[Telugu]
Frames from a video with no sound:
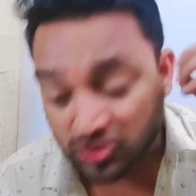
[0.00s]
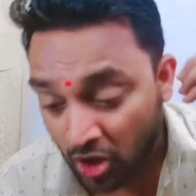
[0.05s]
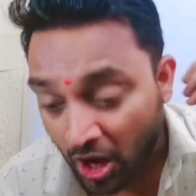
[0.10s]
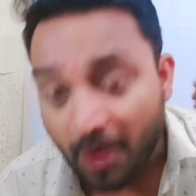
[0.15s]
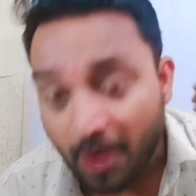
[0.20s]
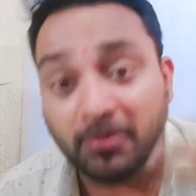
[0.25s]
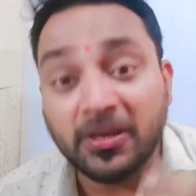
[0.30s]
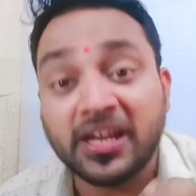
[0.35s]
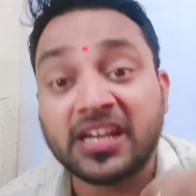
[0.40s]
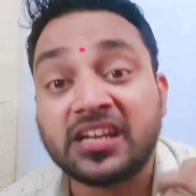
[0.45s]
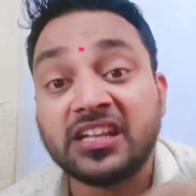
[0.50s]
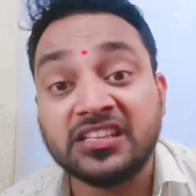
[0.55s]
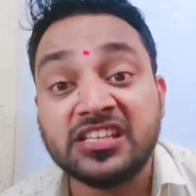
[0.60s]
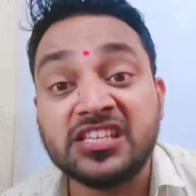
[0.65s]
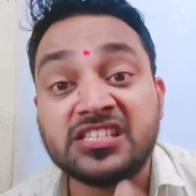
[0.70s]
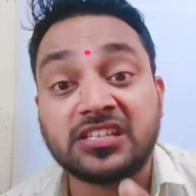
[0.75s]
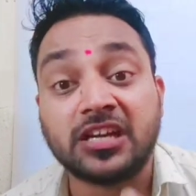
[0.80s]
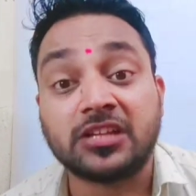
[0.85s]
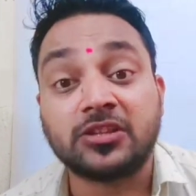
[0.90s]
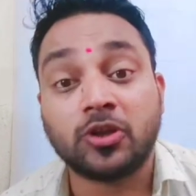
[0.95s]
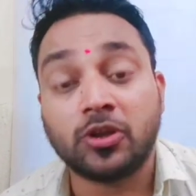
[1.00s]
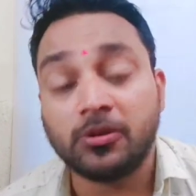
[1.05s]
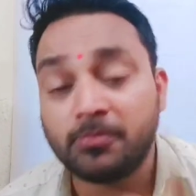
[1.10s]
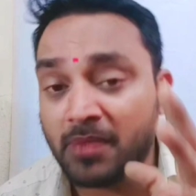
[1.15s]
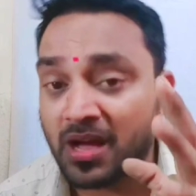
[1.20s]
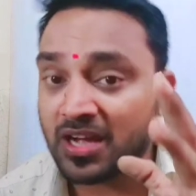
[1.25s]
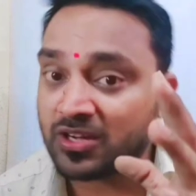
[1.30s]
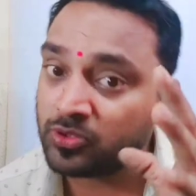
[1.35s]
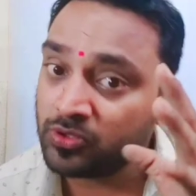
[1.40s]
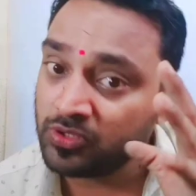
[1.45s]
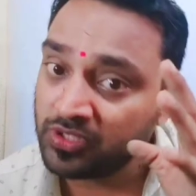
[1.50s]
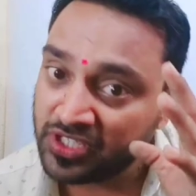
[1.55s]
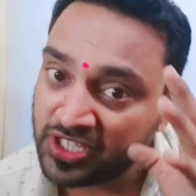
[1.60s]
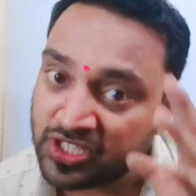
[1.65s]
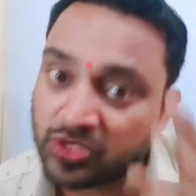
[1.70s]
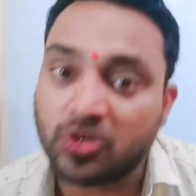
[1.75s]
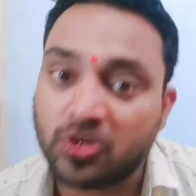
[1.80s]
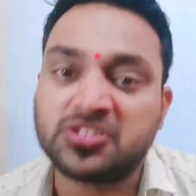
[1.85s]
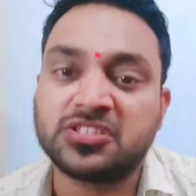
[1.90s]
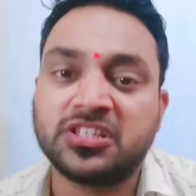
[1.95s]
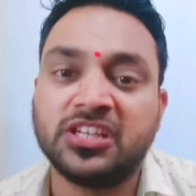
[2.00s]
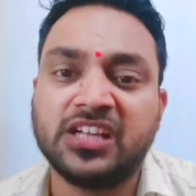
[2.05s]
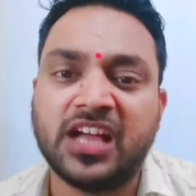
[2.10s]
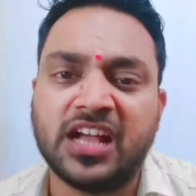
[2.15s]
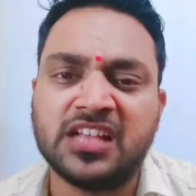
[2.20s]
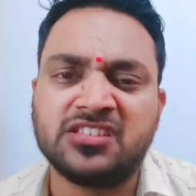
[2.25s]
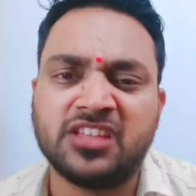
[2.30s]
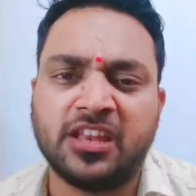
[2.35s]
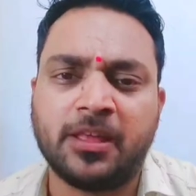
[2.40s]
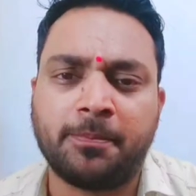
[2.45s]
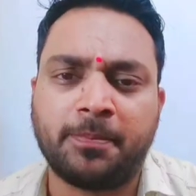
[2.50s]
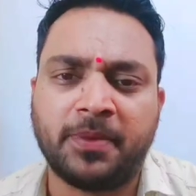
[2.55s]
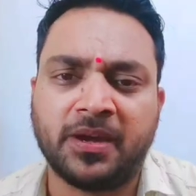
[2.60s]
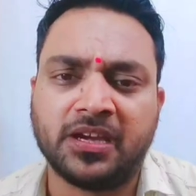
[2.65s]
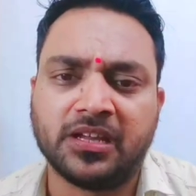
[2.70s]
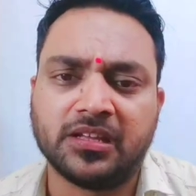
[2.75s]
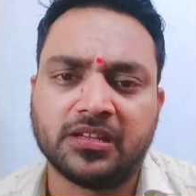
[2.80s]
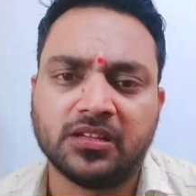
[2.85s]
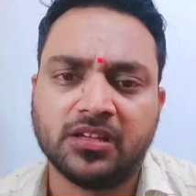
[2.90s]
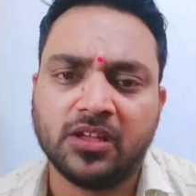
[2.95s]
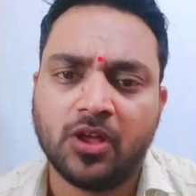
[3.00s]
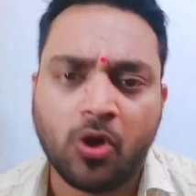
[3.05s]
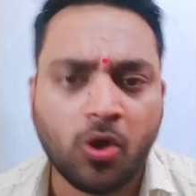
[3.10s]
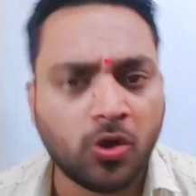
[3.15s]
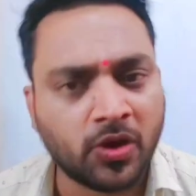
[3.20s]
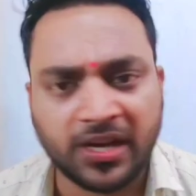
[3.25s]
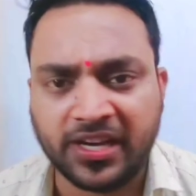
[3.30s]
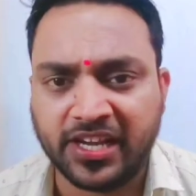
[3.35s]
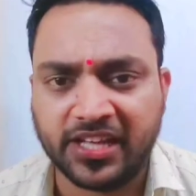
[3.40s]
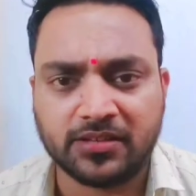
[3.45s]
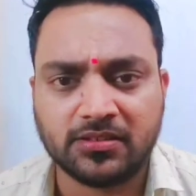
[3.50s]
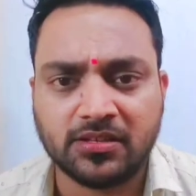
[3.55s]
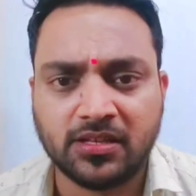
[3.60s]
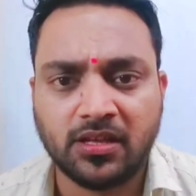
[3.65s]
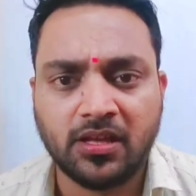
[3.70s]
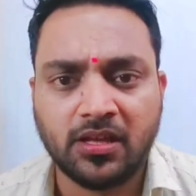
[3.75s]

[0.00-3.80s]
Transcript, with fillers: జాబులు ఎట్లా తీసుకొస్తాడో మాకు ఈ క్వశ్చన్కి ఆన్సర్ చెప్పండి ఒకటే